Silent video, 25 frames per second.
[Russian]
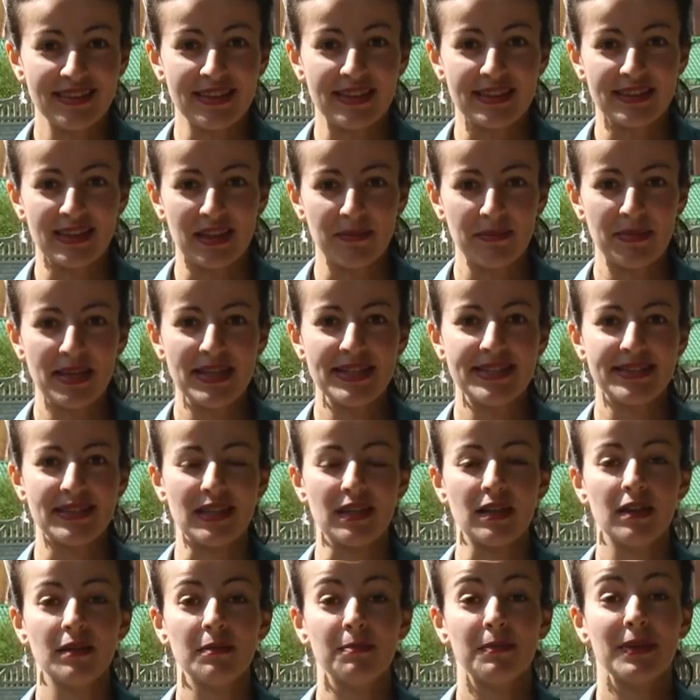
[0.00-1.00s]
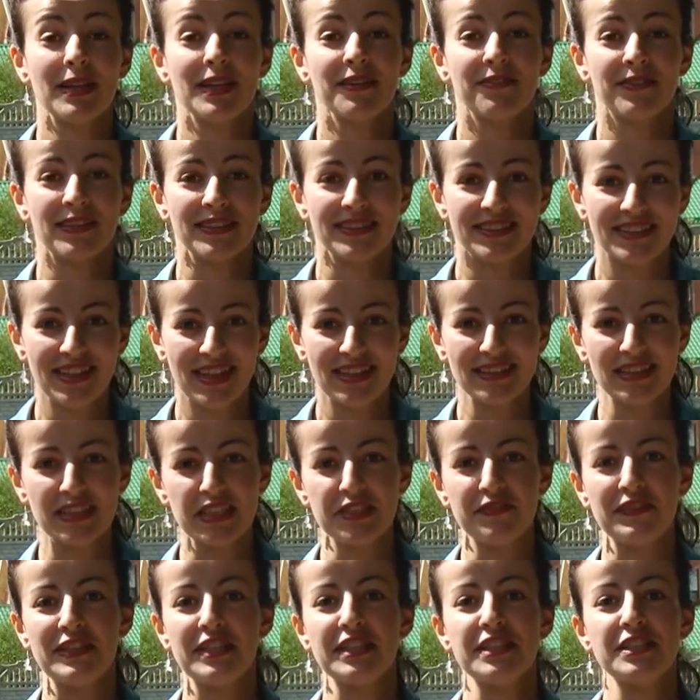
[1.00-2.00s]
На этом месте били
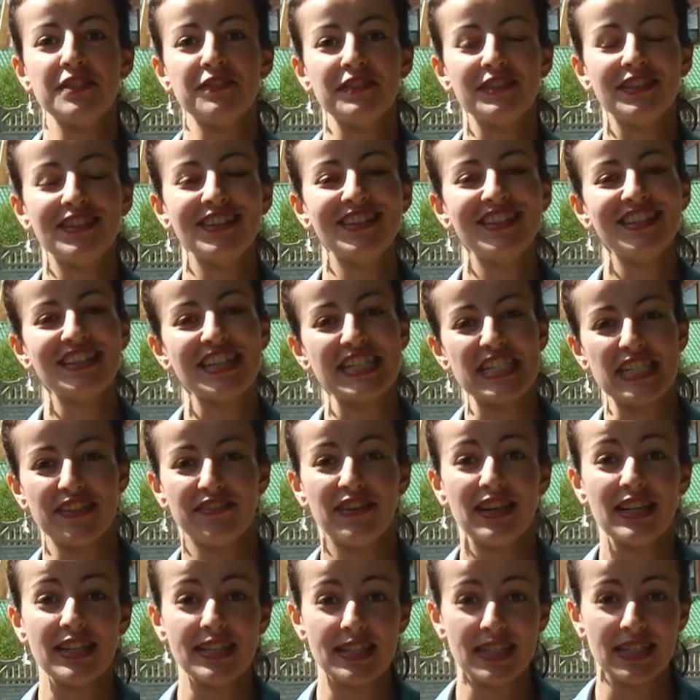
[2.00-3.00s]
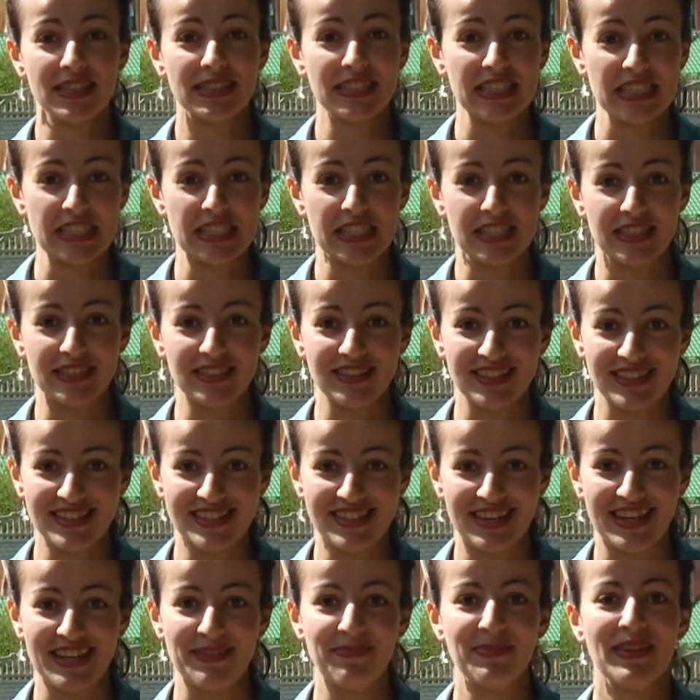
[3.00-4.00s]
фонтаны, цвели цветы и раздавались детские
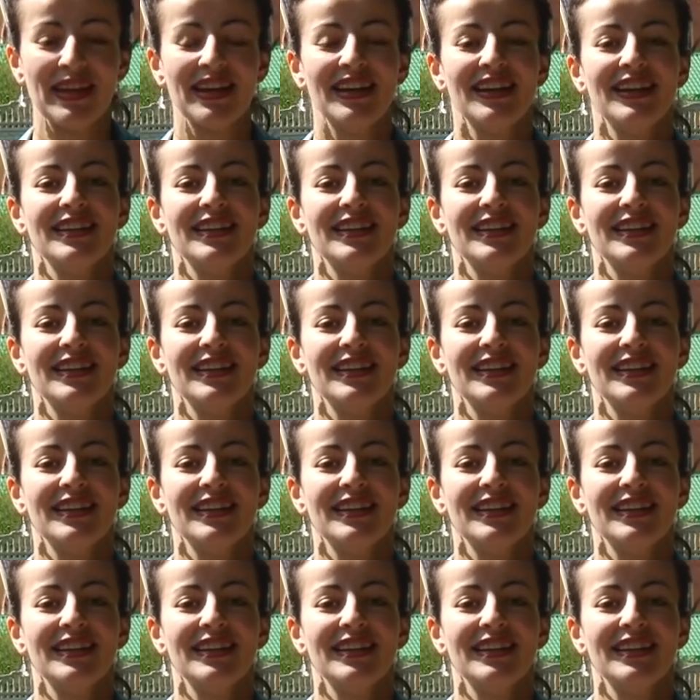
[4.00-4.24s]
голоса.